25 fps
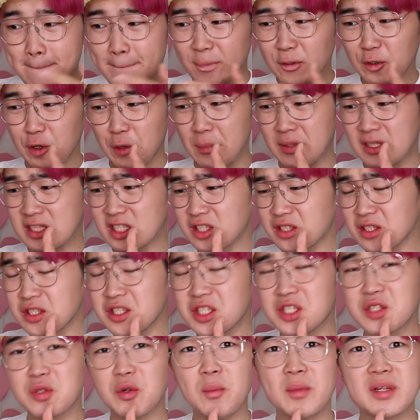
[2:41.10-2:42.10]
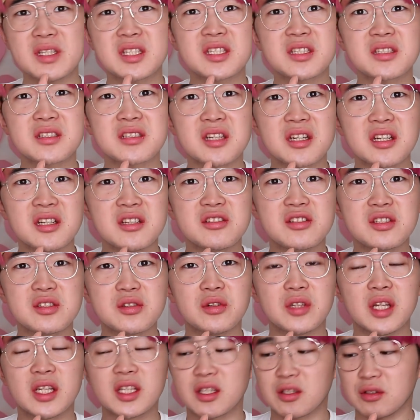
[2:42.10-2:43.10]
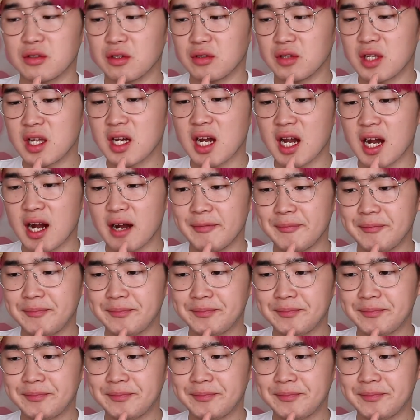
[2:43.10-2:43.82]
これめっちゃいちごめっちゃいちごなんていうのなんか